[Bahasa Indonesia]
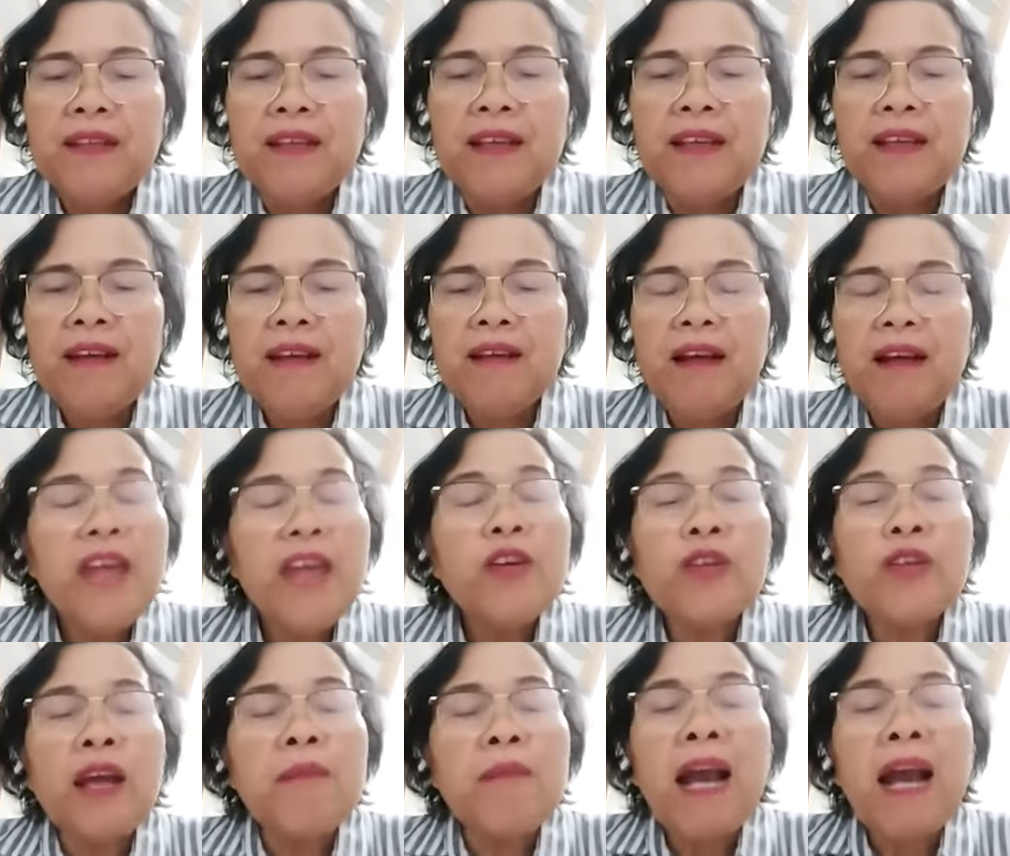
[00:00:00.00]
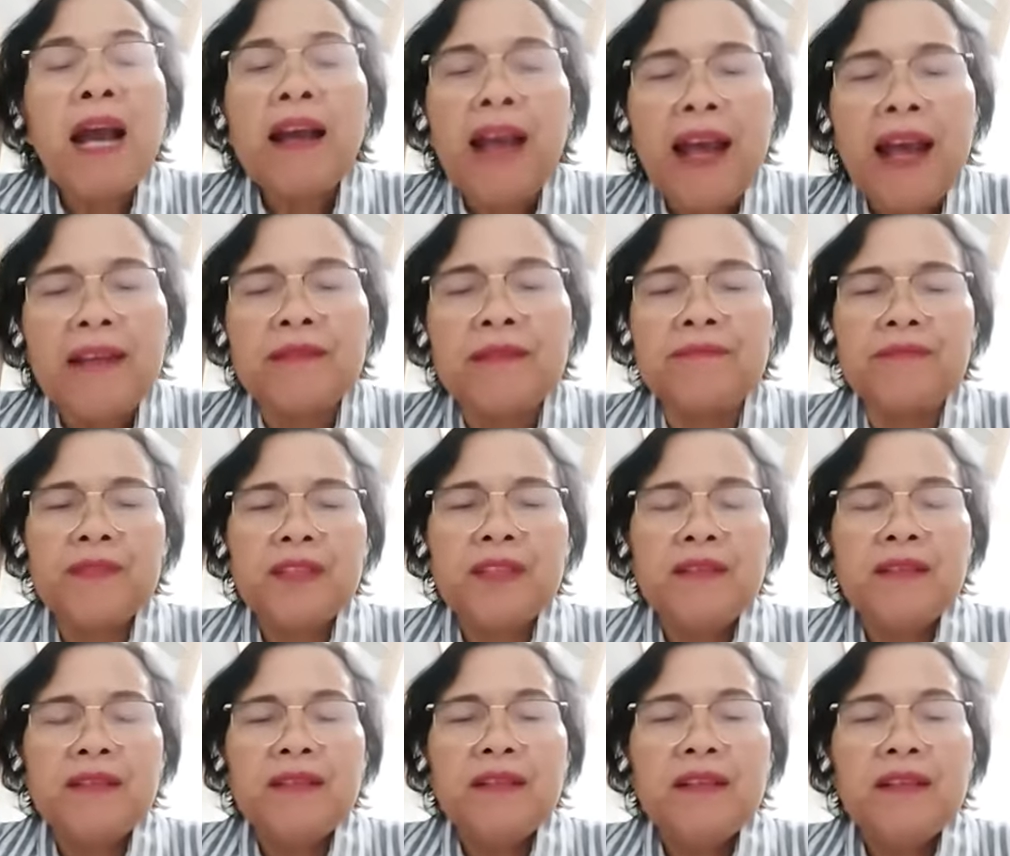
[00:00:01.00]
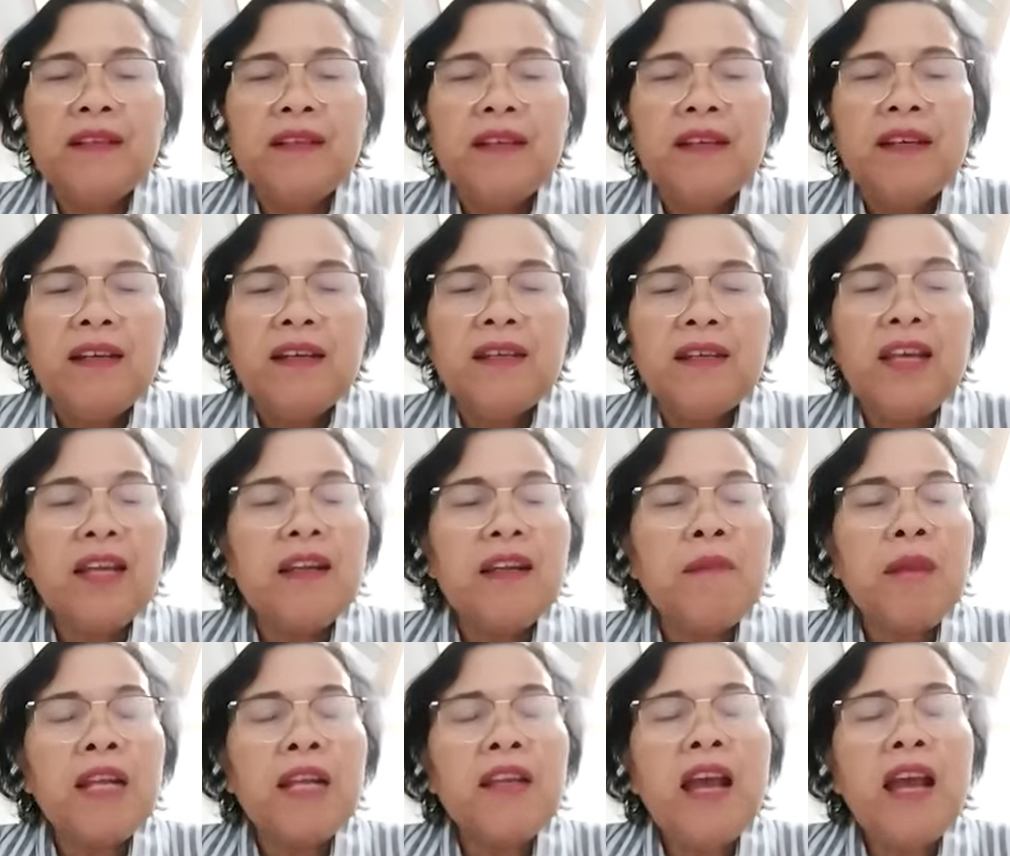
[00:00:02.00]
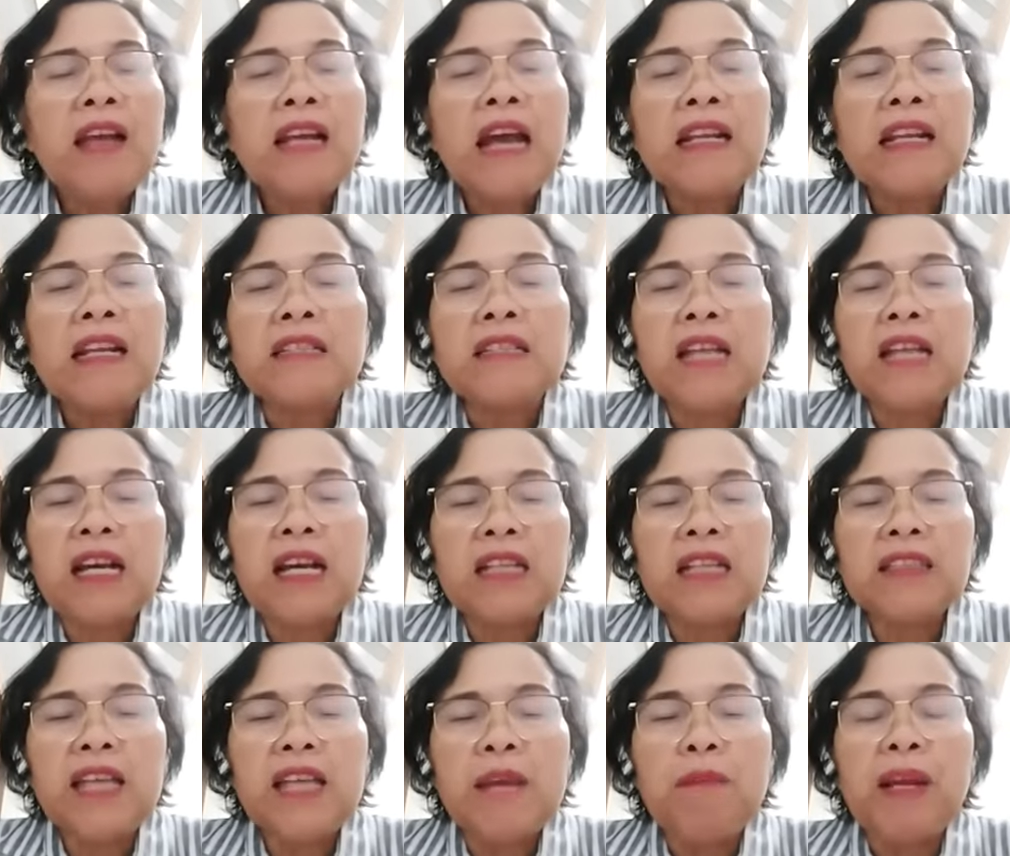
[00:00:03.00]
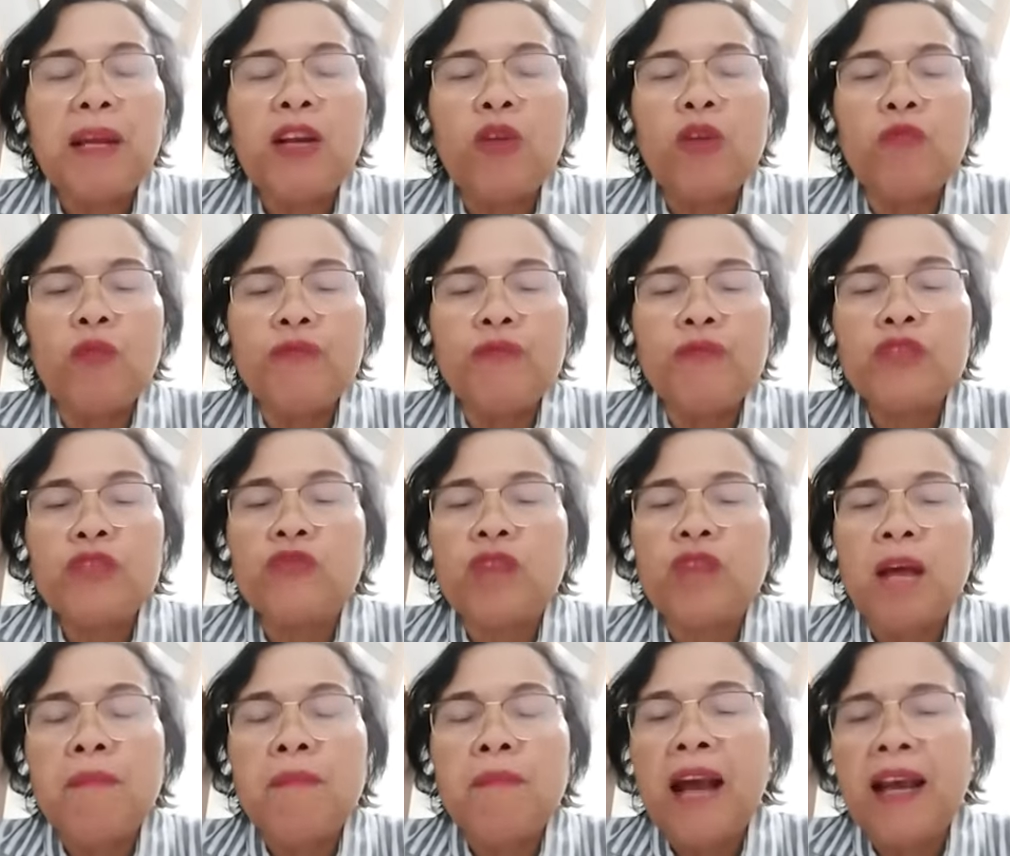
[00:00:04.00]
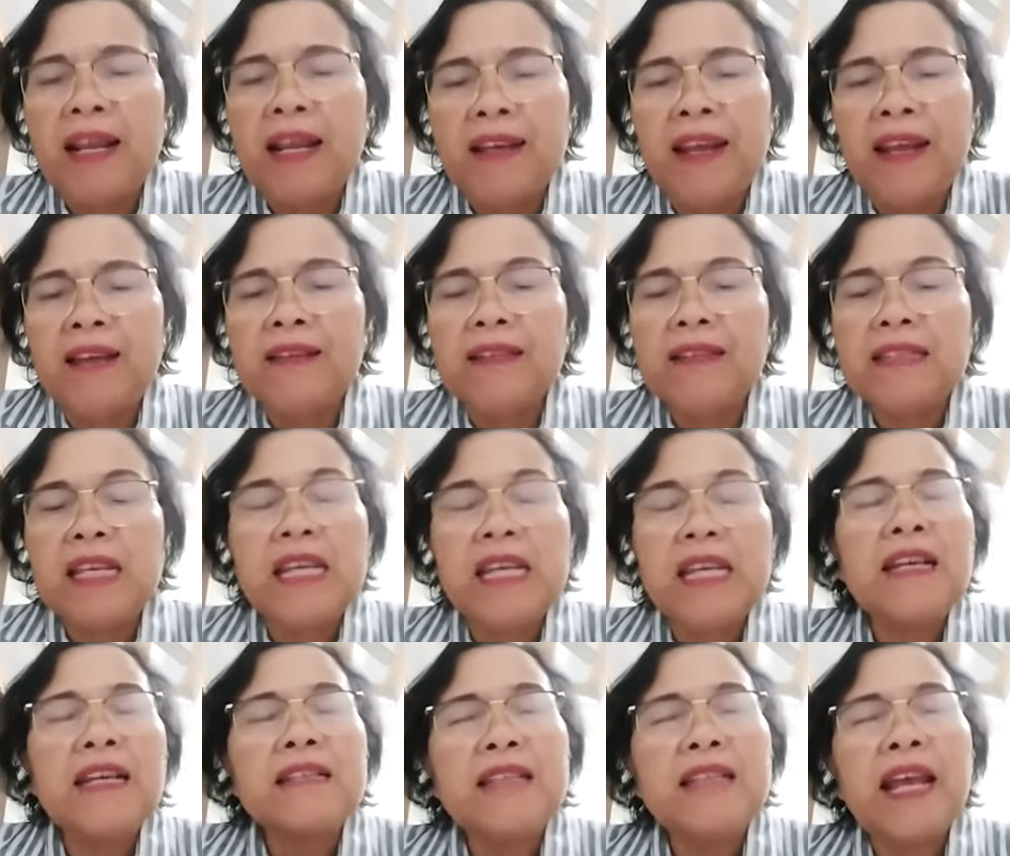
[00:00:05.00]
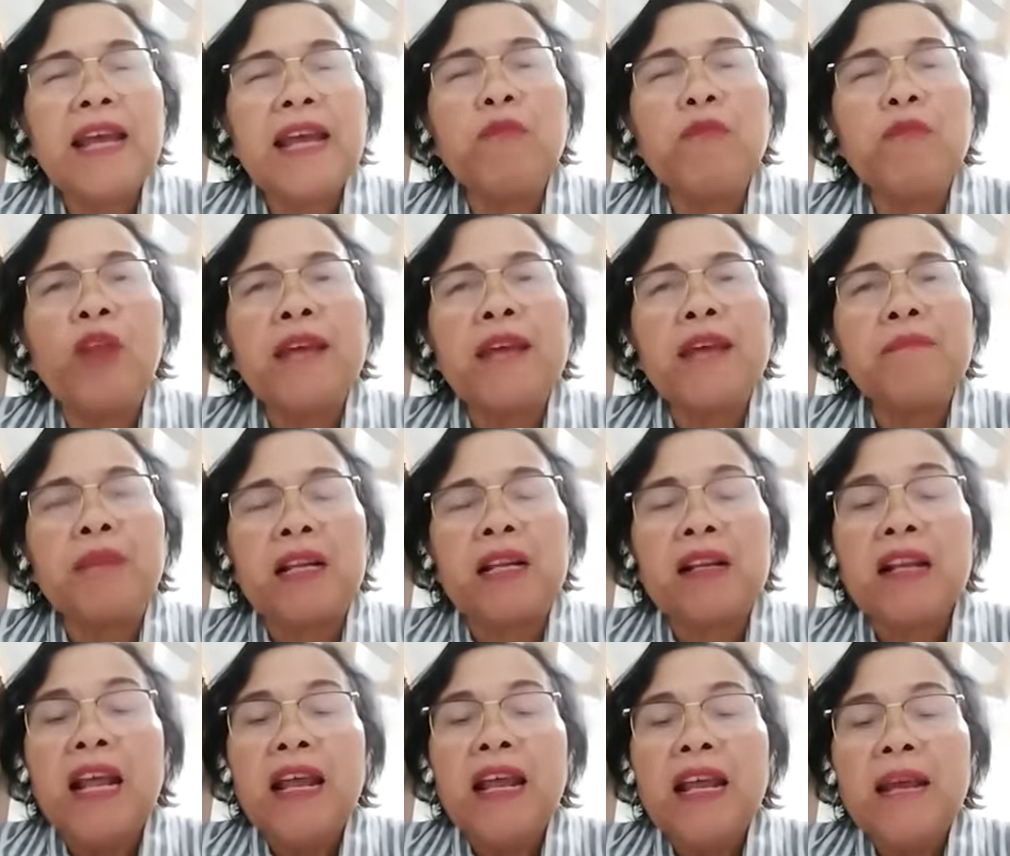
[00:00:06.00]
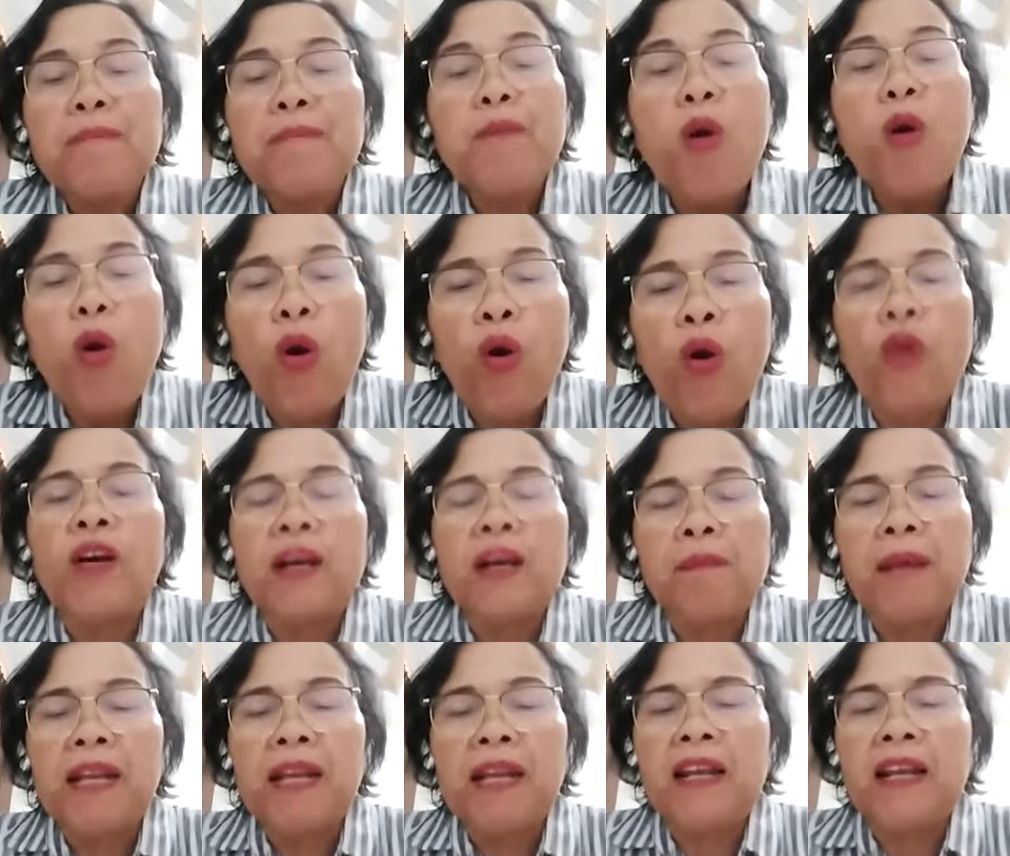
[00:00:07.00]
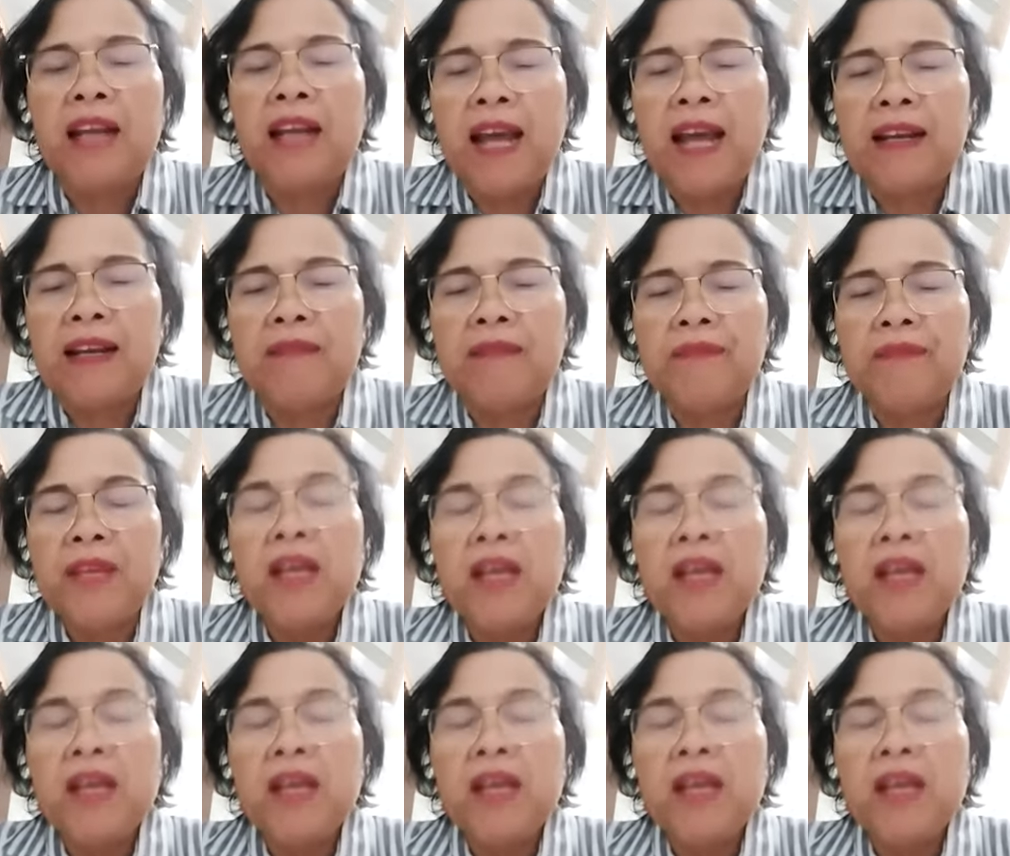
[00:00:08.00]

Ya, ayo nak makan. Ya, namanya anak-anak Jakarta ya pada umumnya susah makan ya. Sehingga saya mulai berbohong kepada anak-anak.